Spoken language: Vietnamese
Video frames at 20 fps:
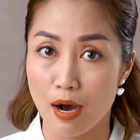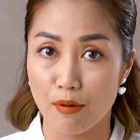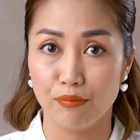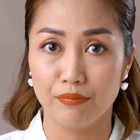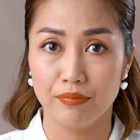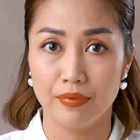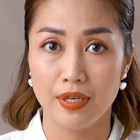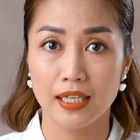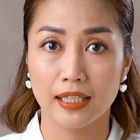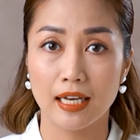học
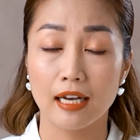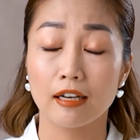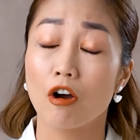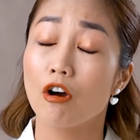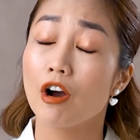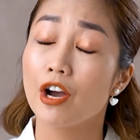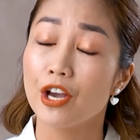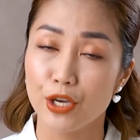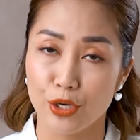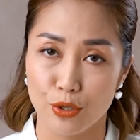nên các
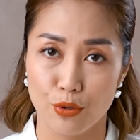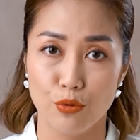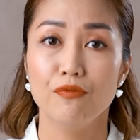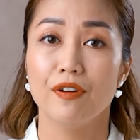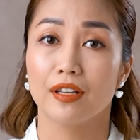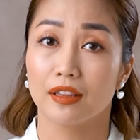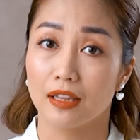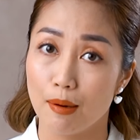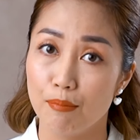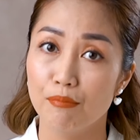con hiểu
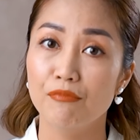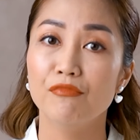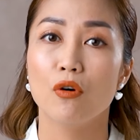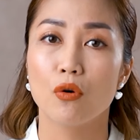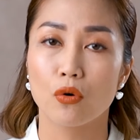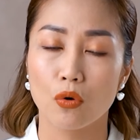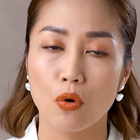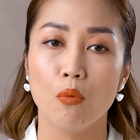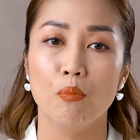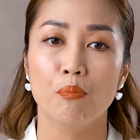và thấm
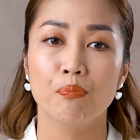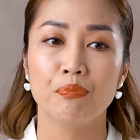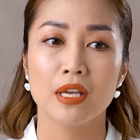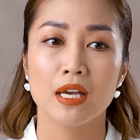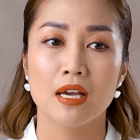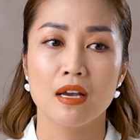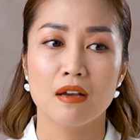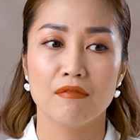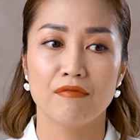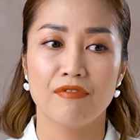vô cùng
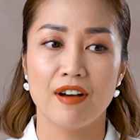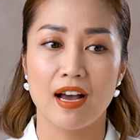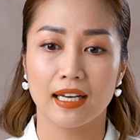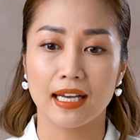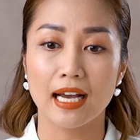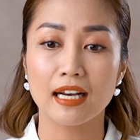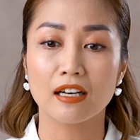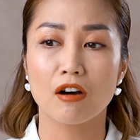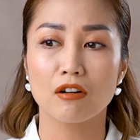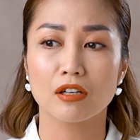và
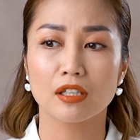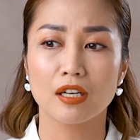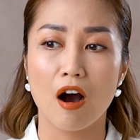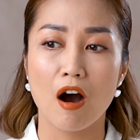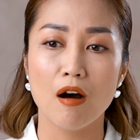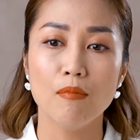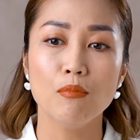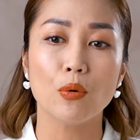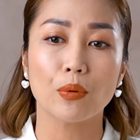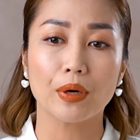các con
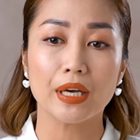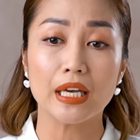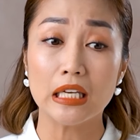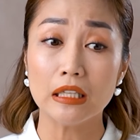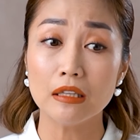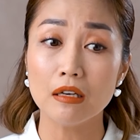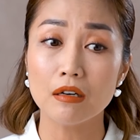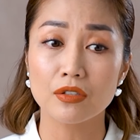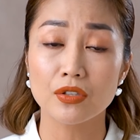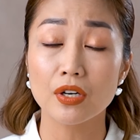có một cái ý
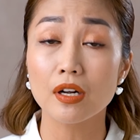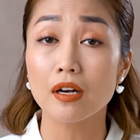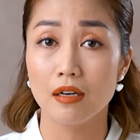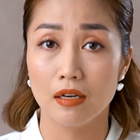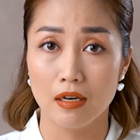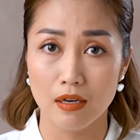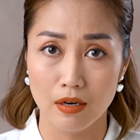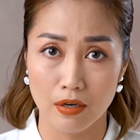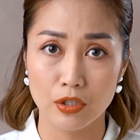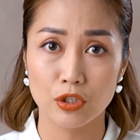thức rất là
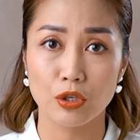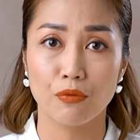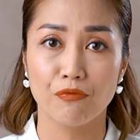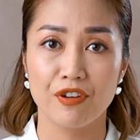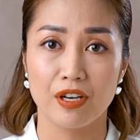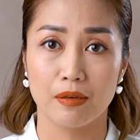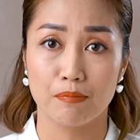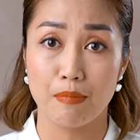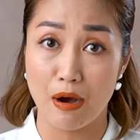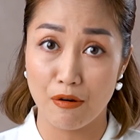lớn trong
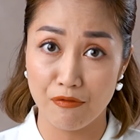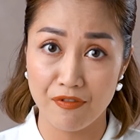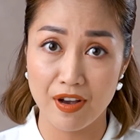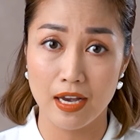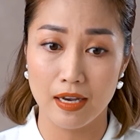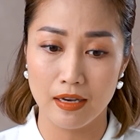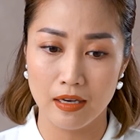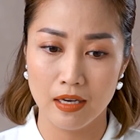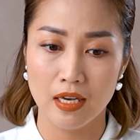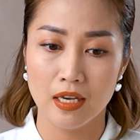việc bảo
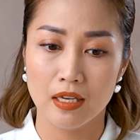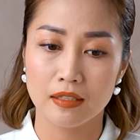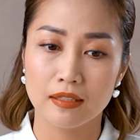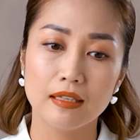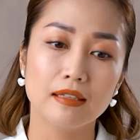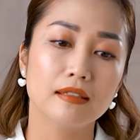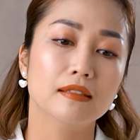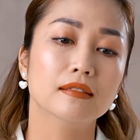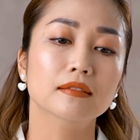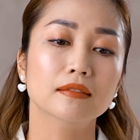vệ
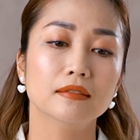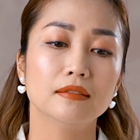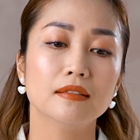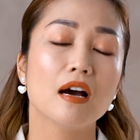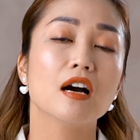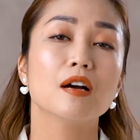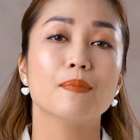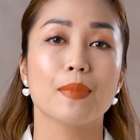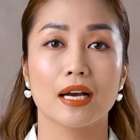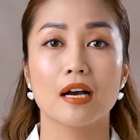chính
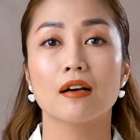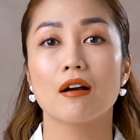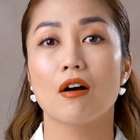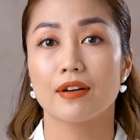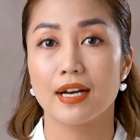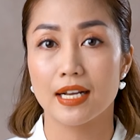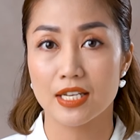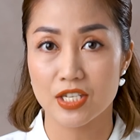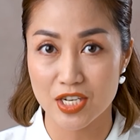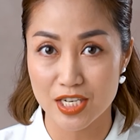nơi mà các
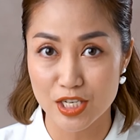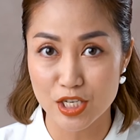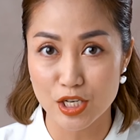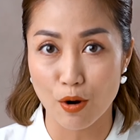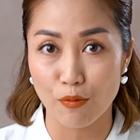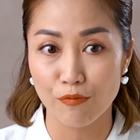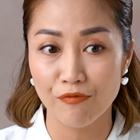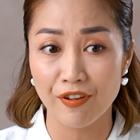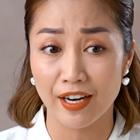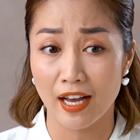con đang sinh
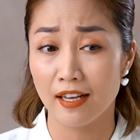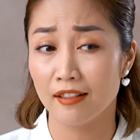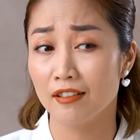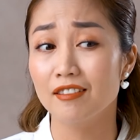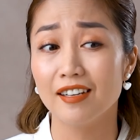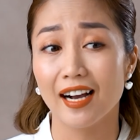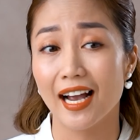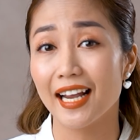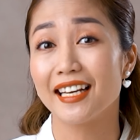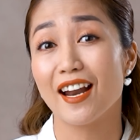sống và
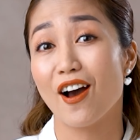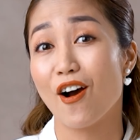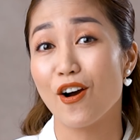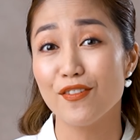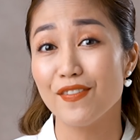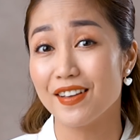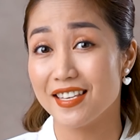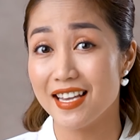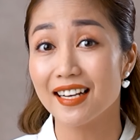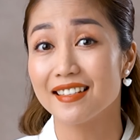thường hay
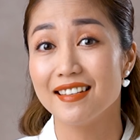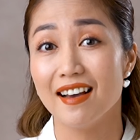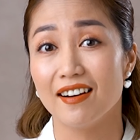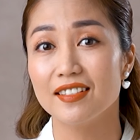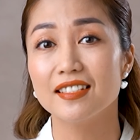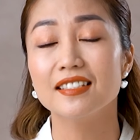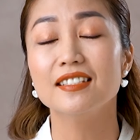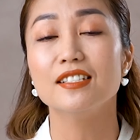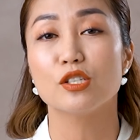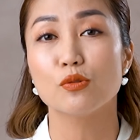nói và nhắc nhở
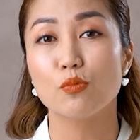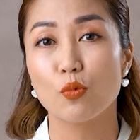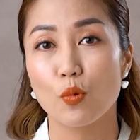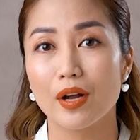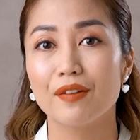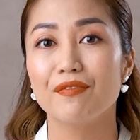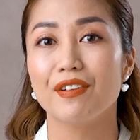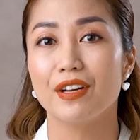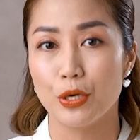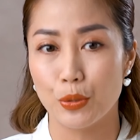những người xung
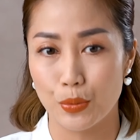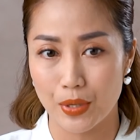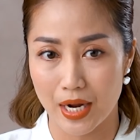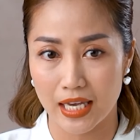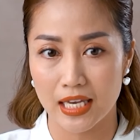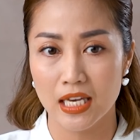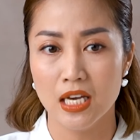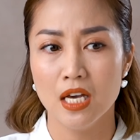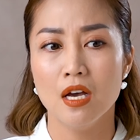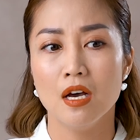quanh về điều
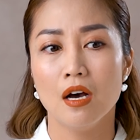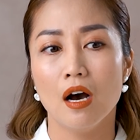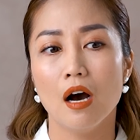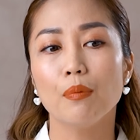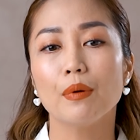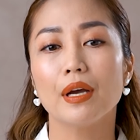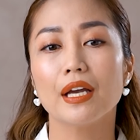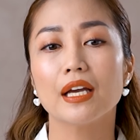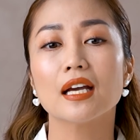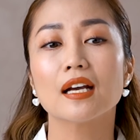này
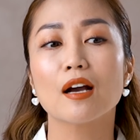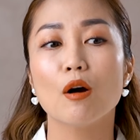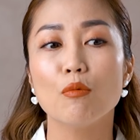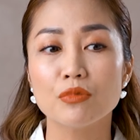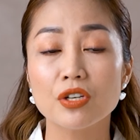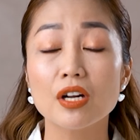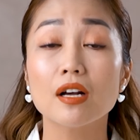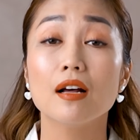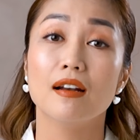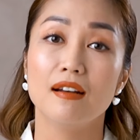Ông nghĩ cái
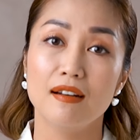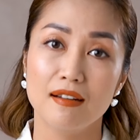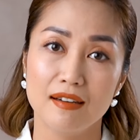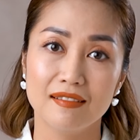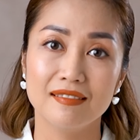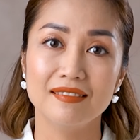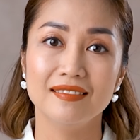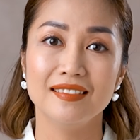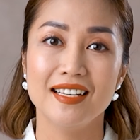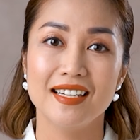công rất là
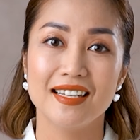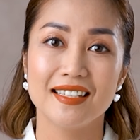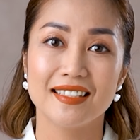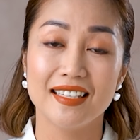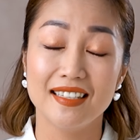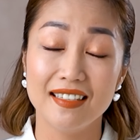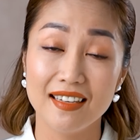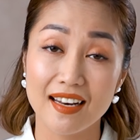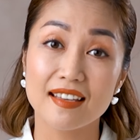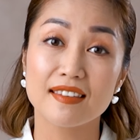lớn
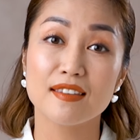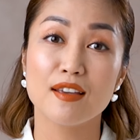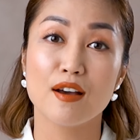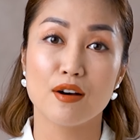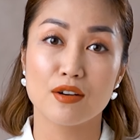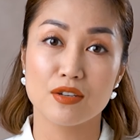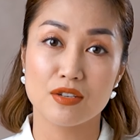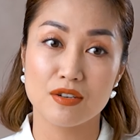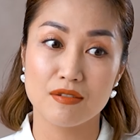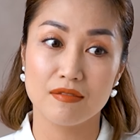chính là
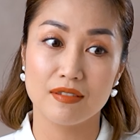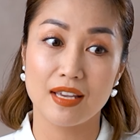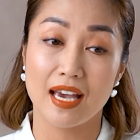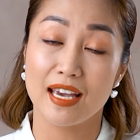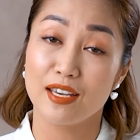nhờ sự